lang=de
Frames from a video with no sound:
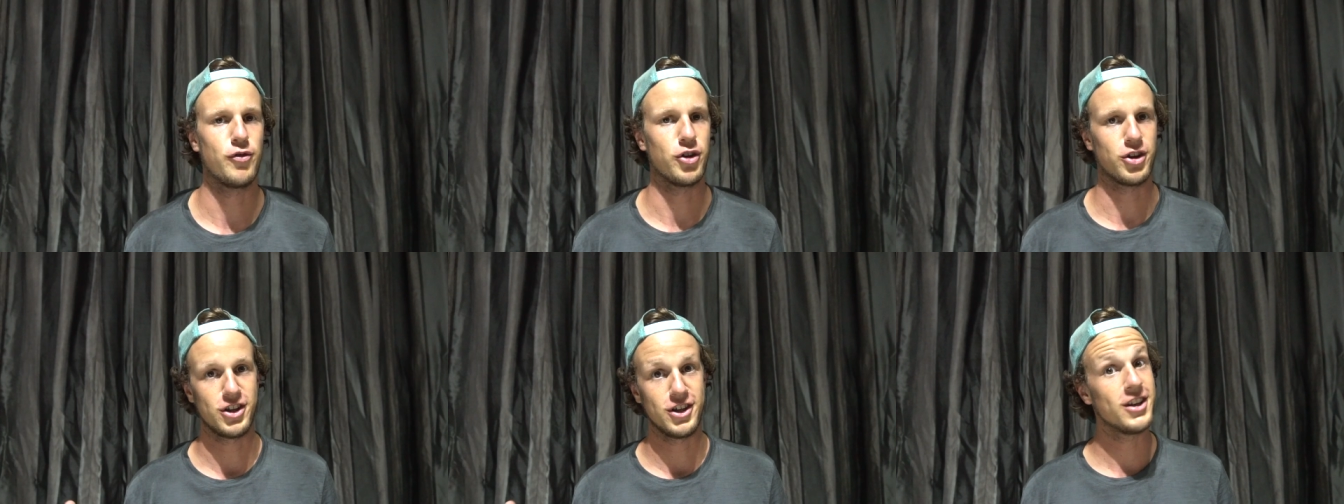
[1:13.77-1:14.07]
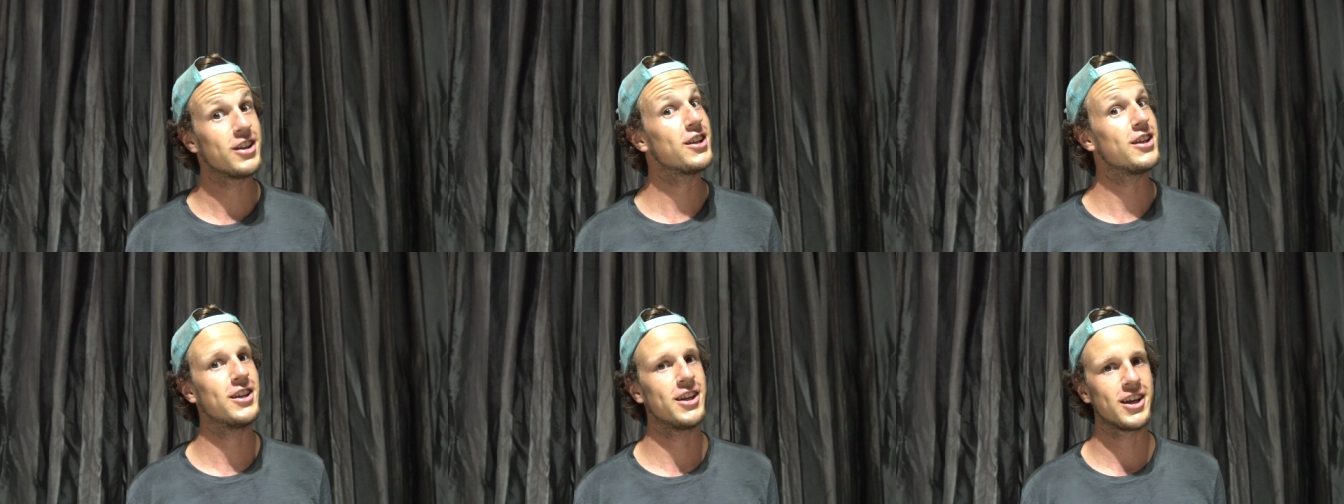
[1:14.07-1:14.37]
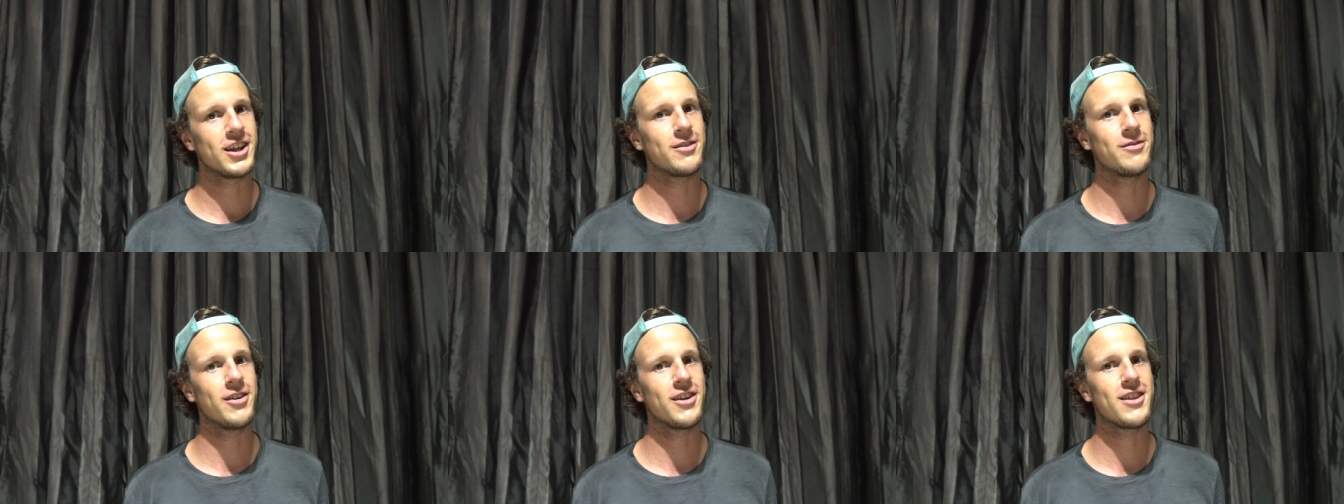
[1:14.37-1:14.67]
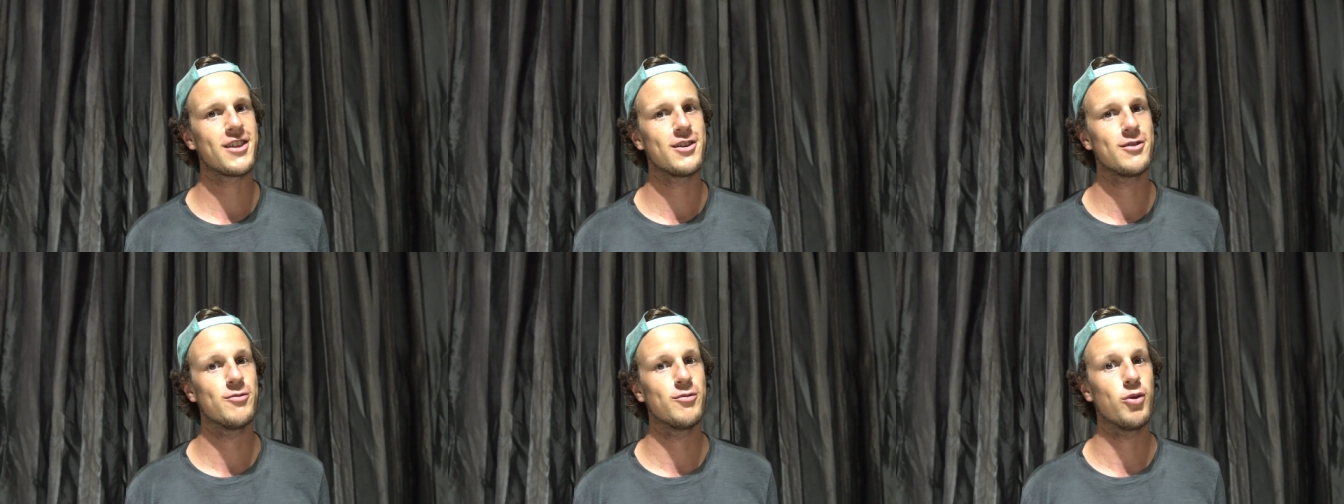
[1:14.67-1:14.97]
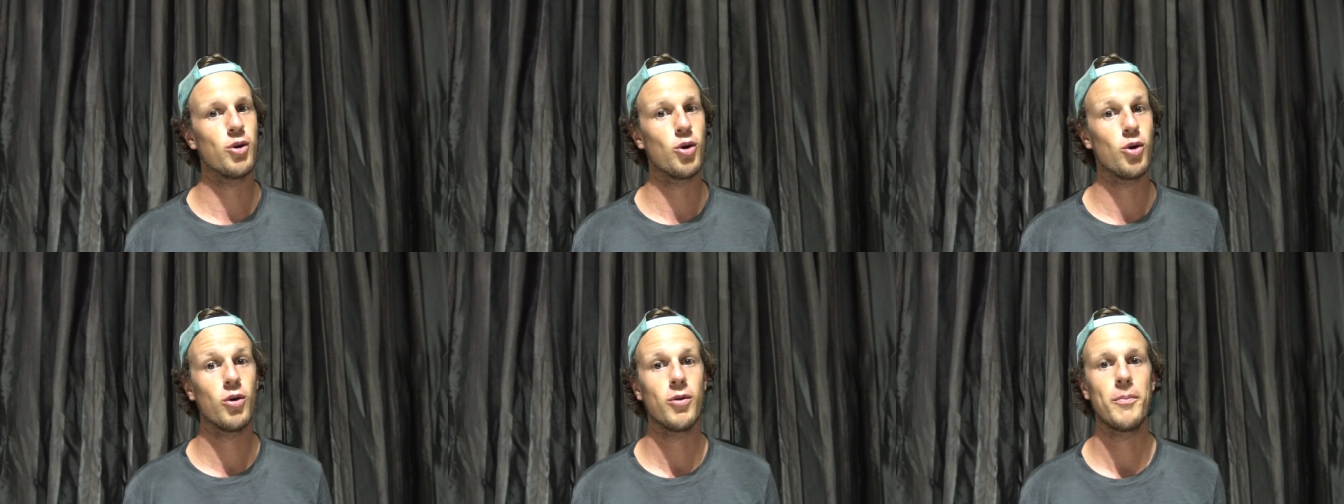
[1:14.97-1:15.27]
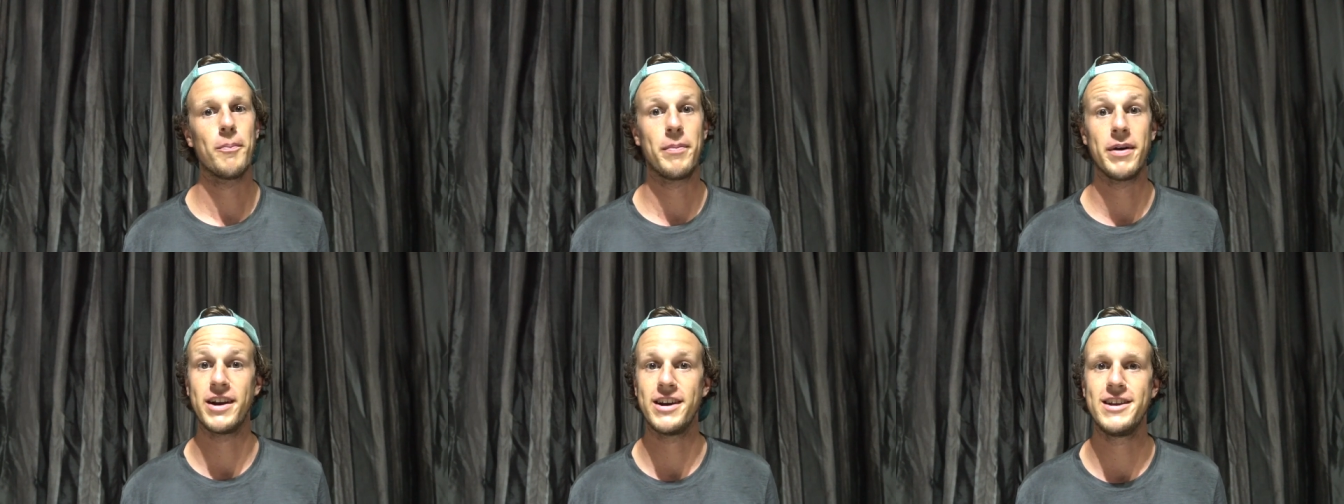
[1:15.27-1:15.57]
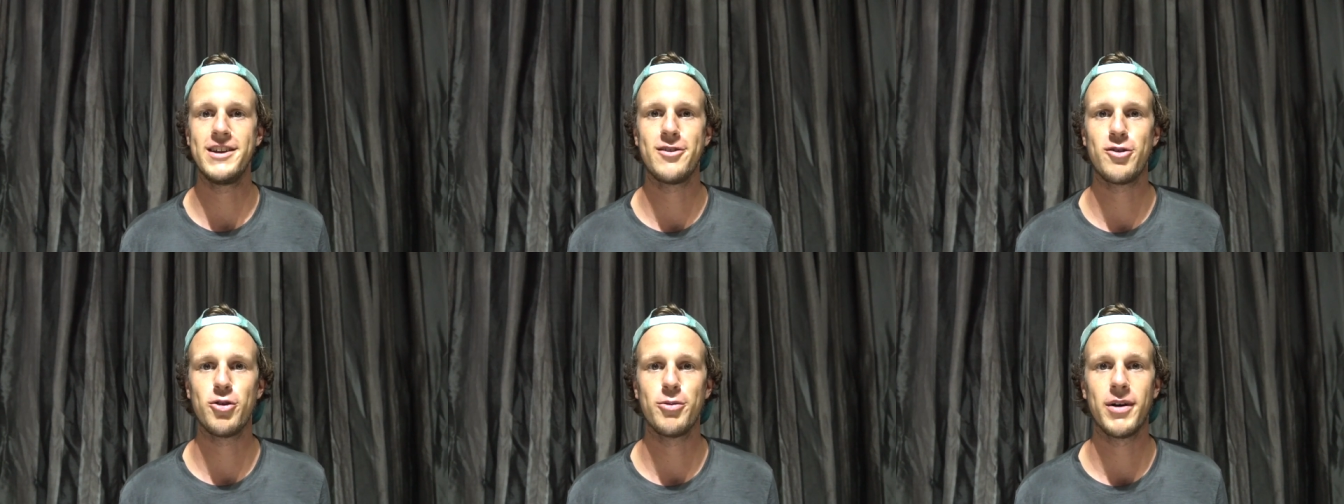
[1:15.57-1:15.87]
Für die, die nicht wissen, wo
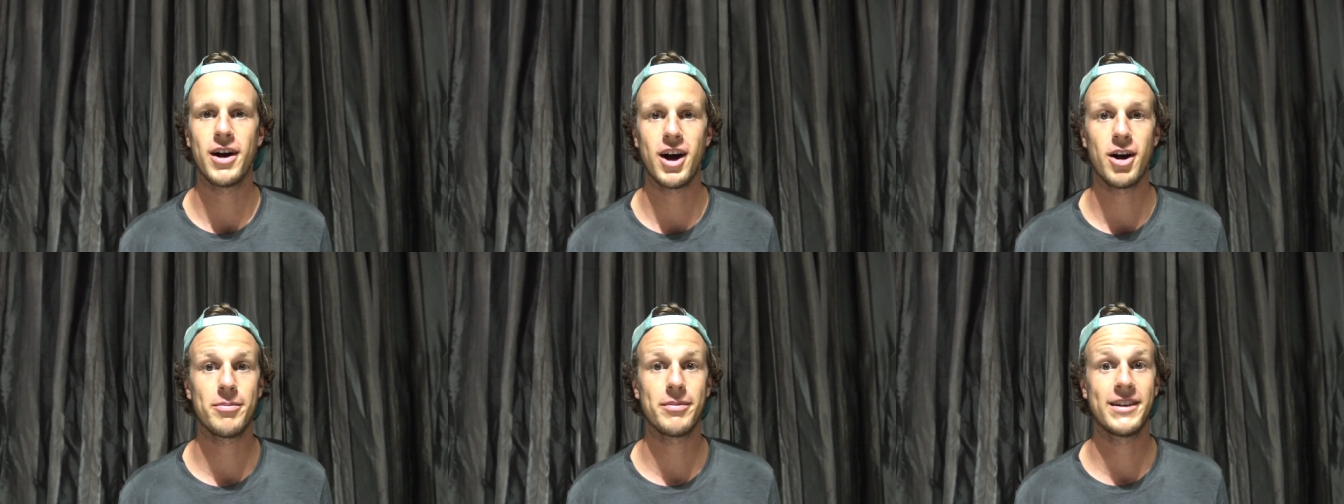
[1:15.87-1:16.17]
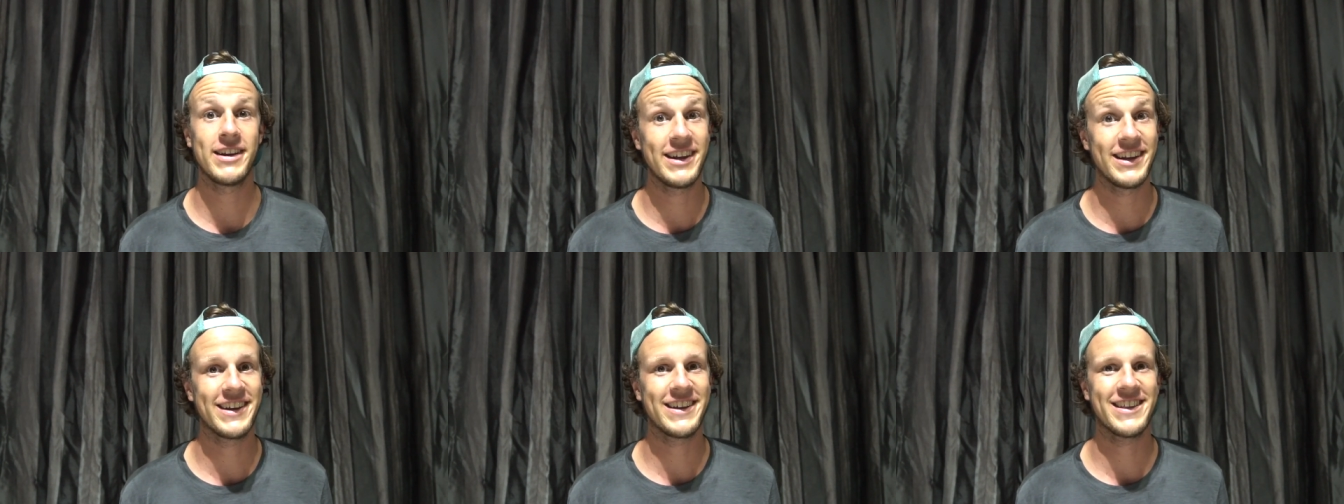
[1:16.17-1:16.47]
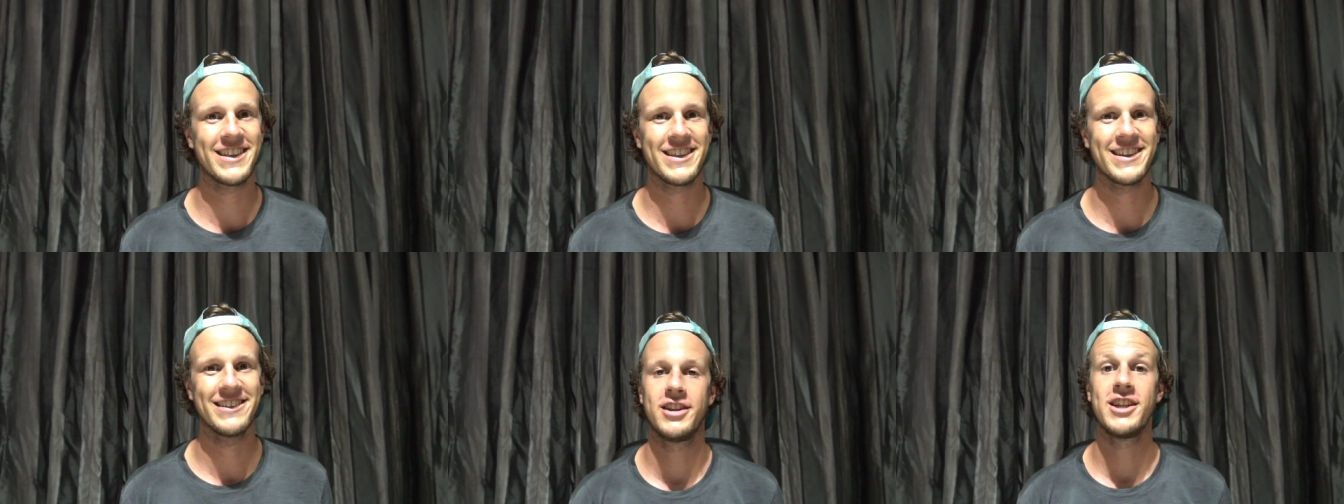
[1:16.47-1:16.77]
Belize überhaupt liegt.